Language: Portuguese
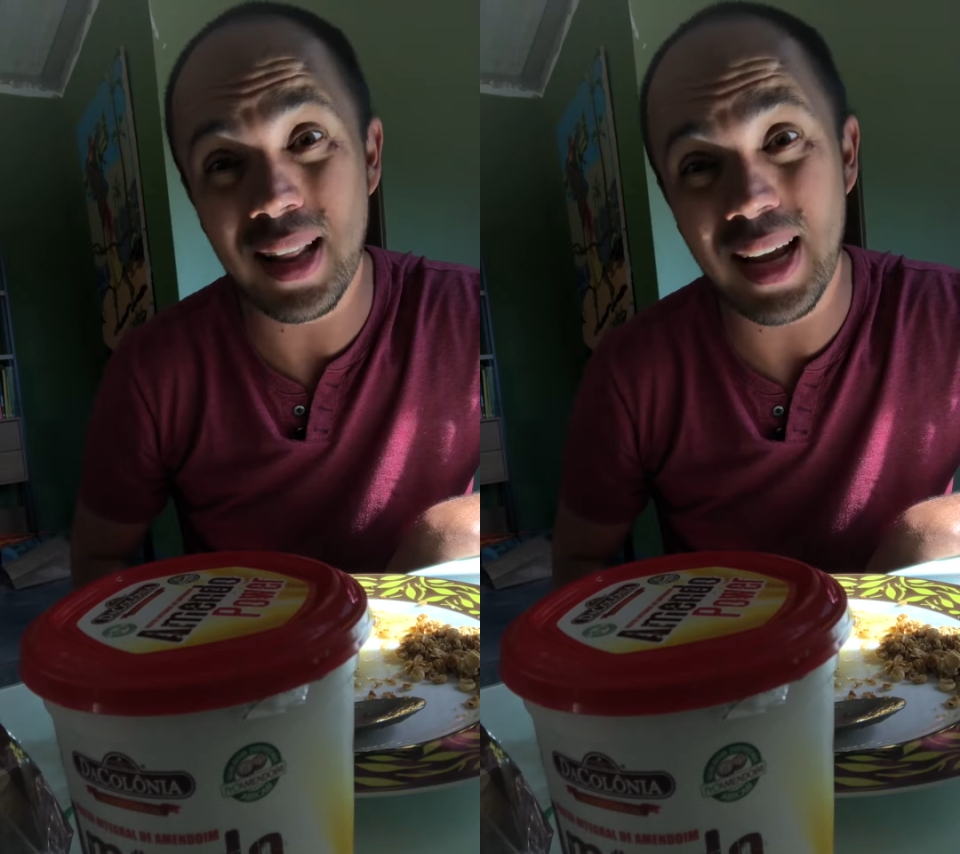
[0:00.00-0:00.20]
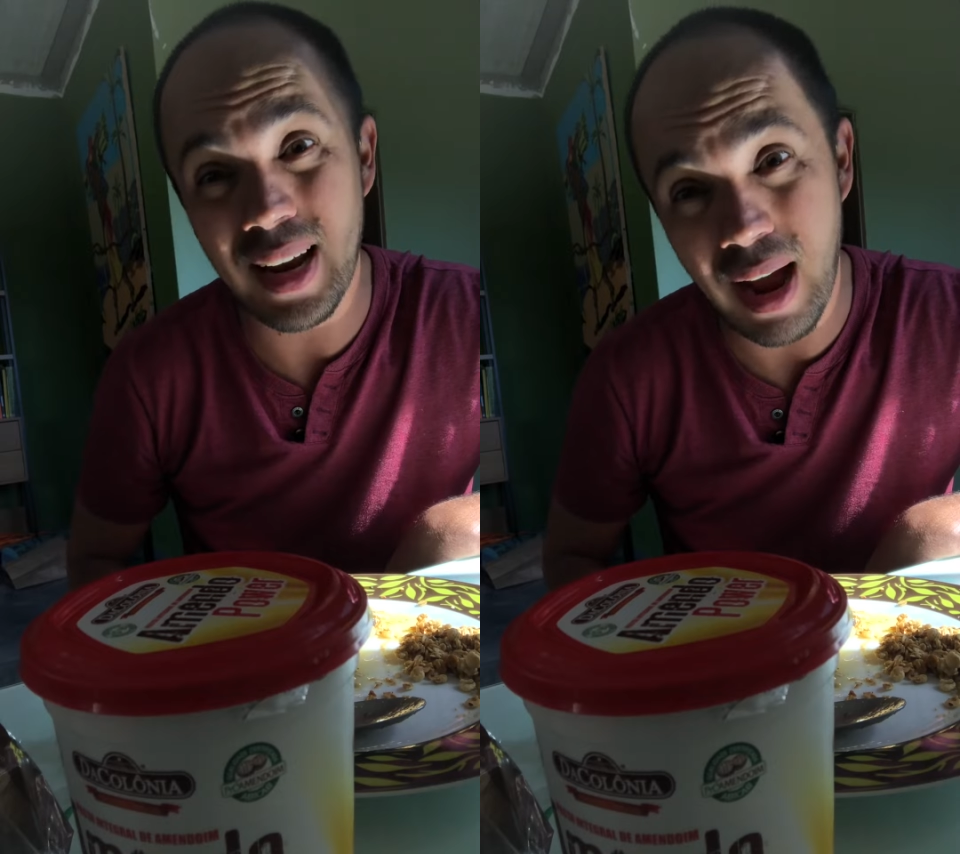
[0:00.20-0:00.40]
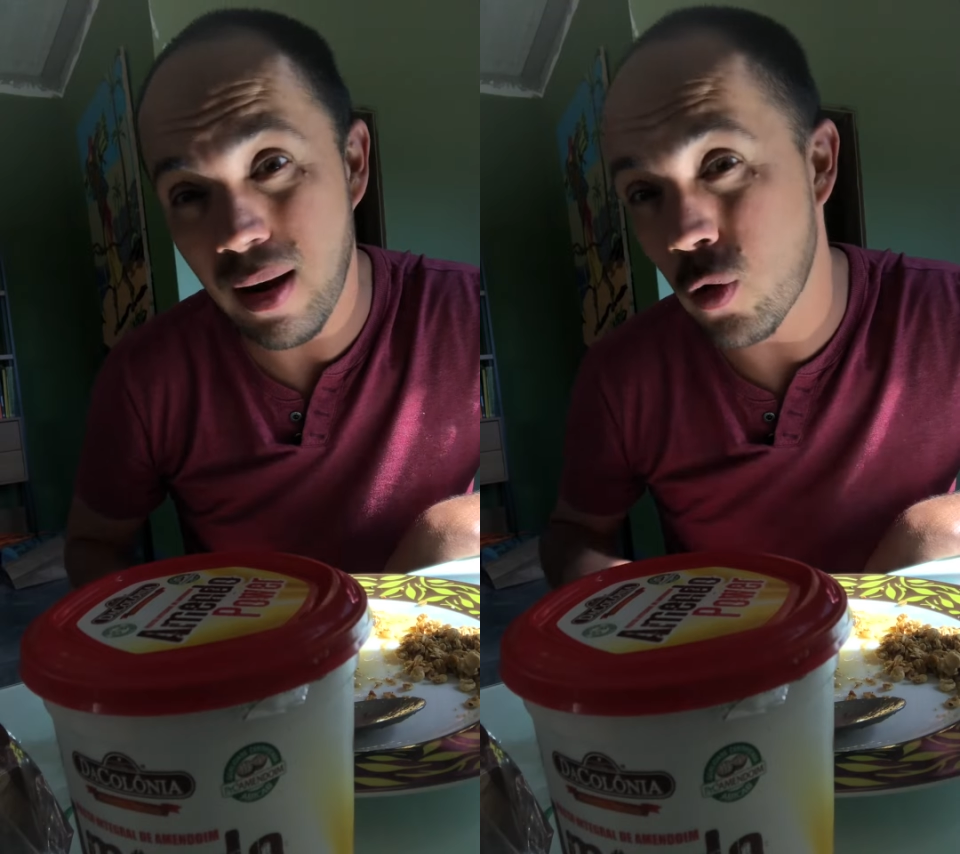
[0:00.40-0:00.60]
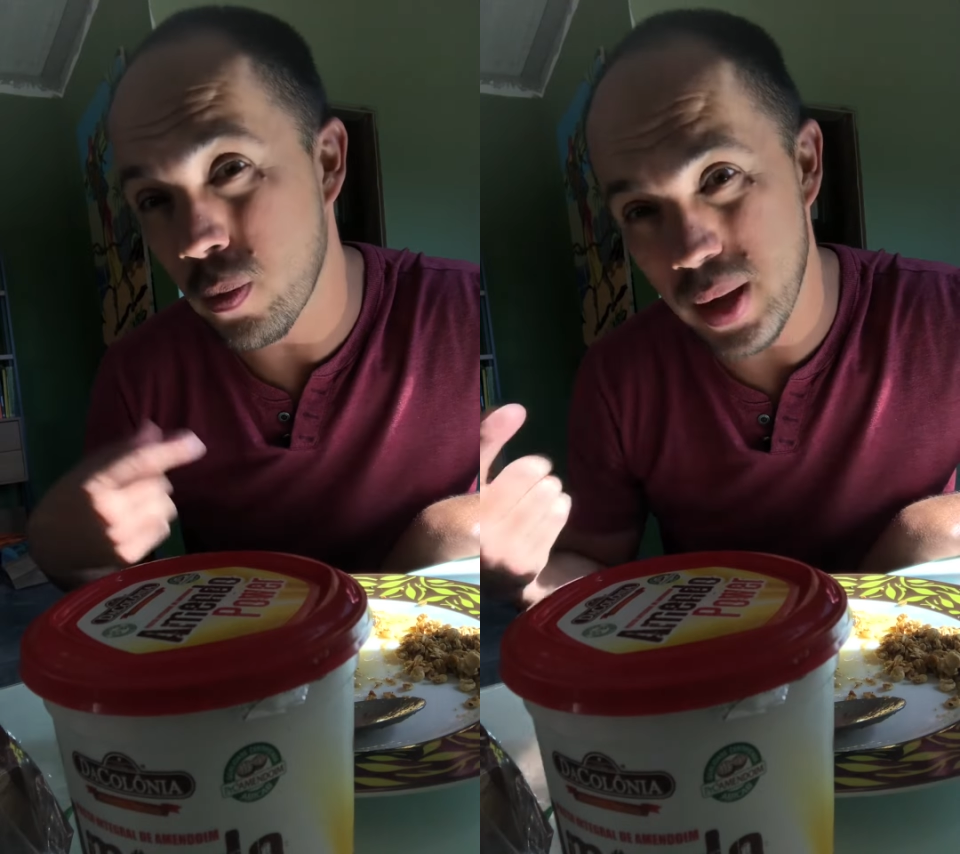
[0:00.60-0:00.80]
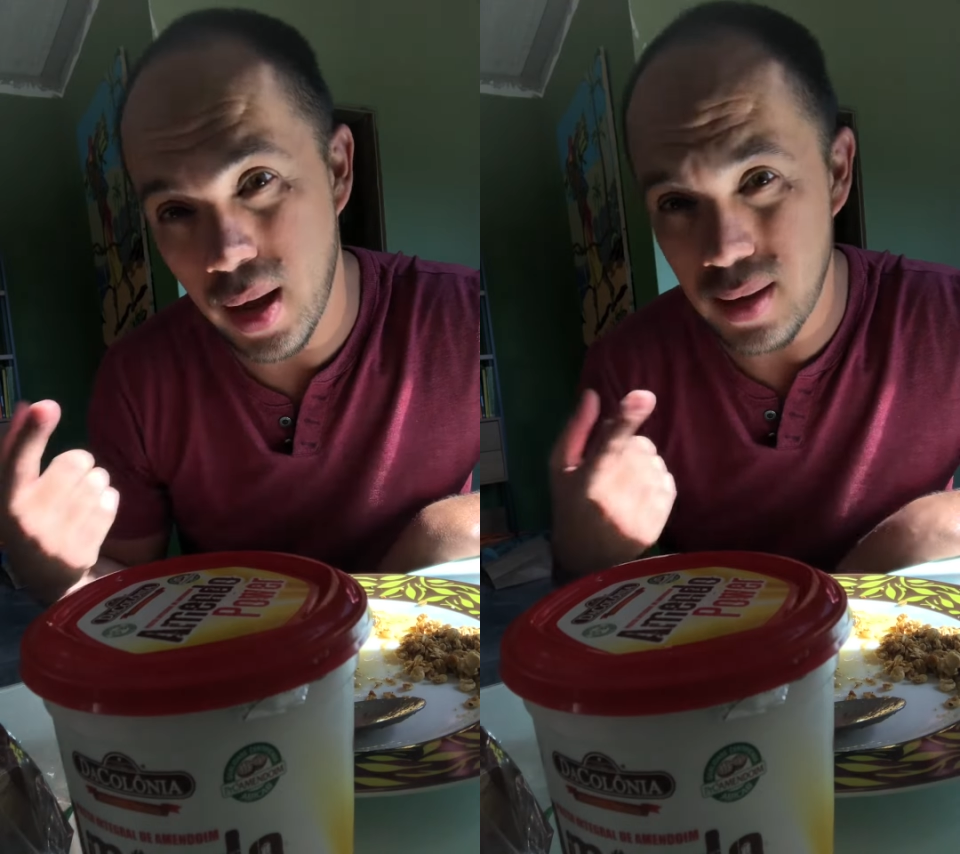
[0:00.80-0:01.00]
negar com
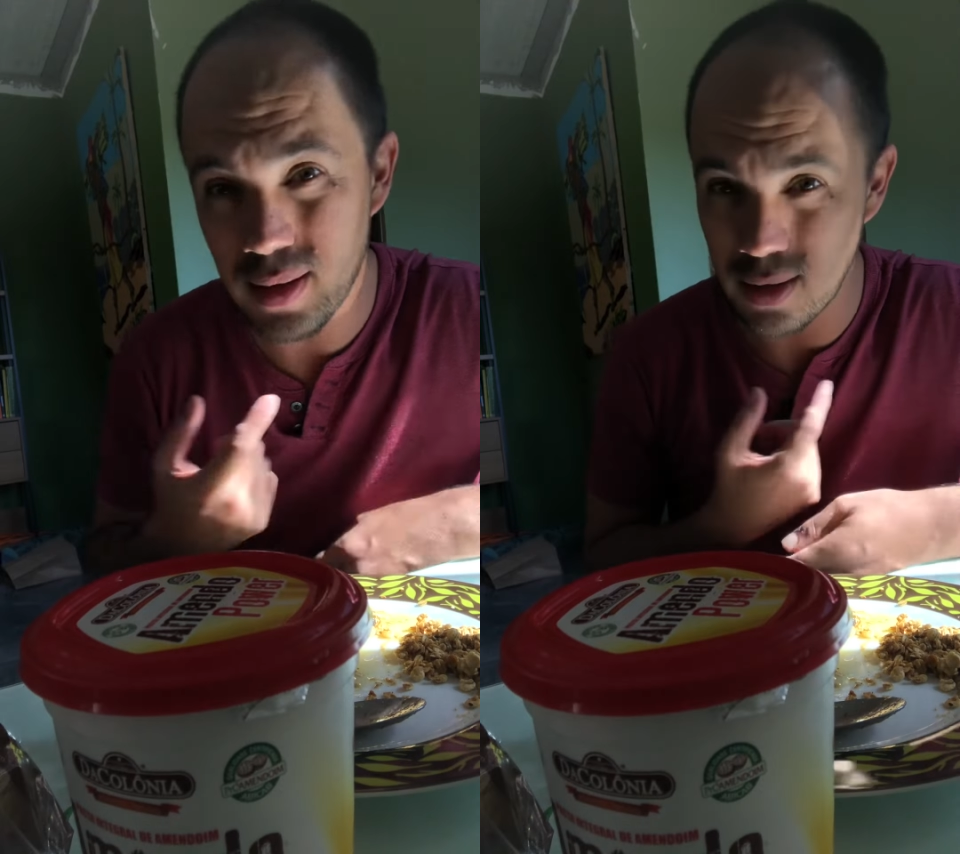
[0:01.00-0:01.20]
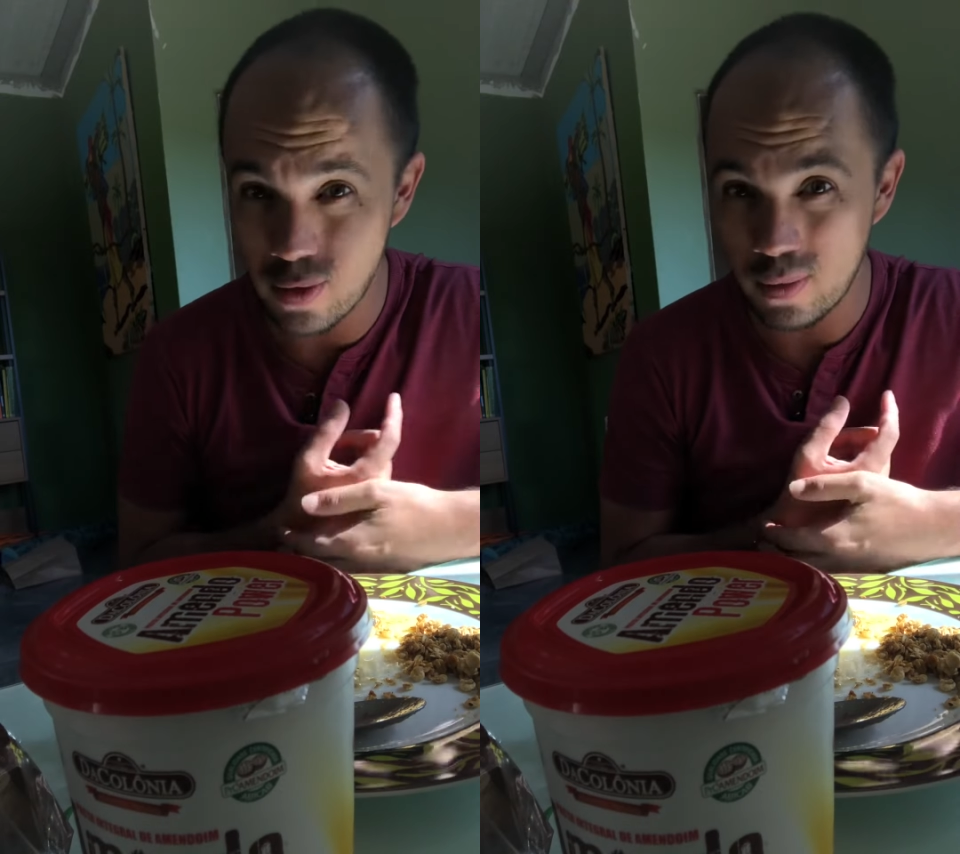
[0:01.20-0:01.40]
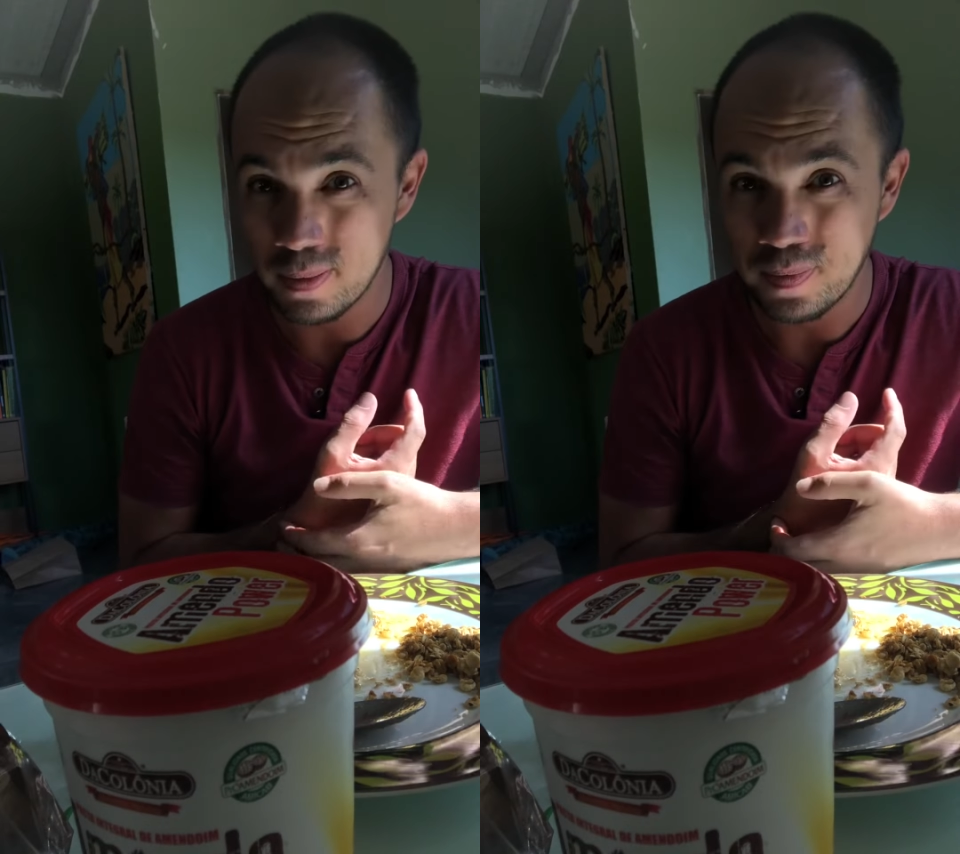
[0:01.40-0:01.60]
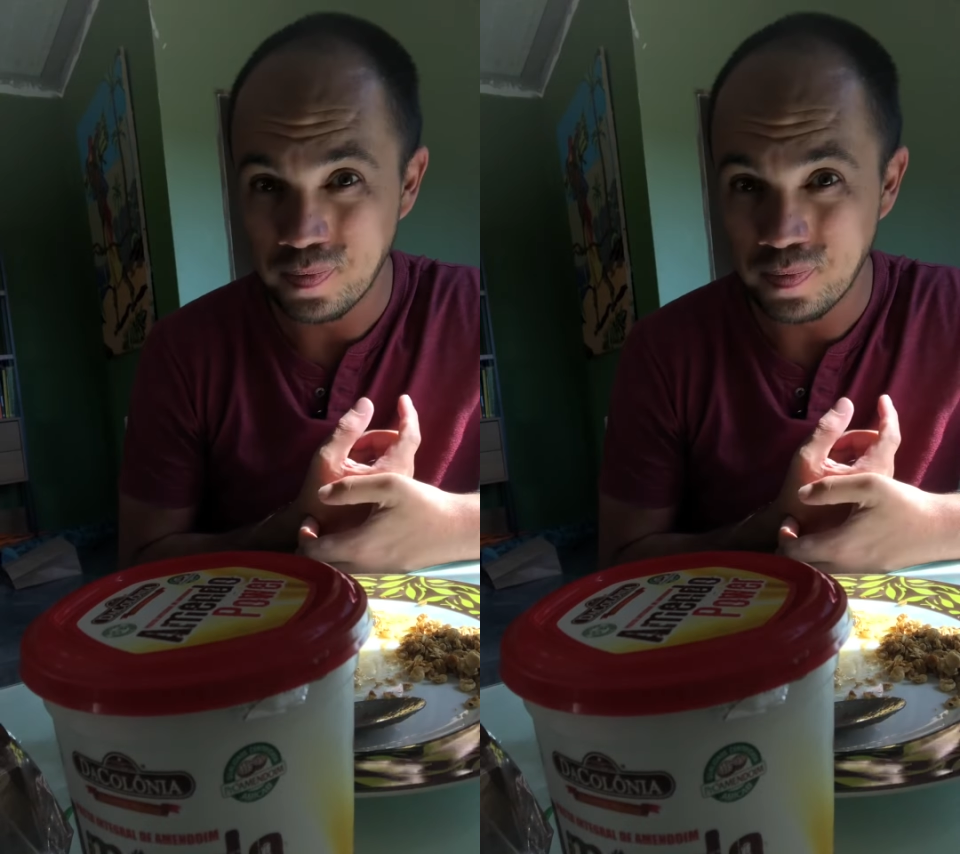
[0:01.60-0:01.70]
minha razão.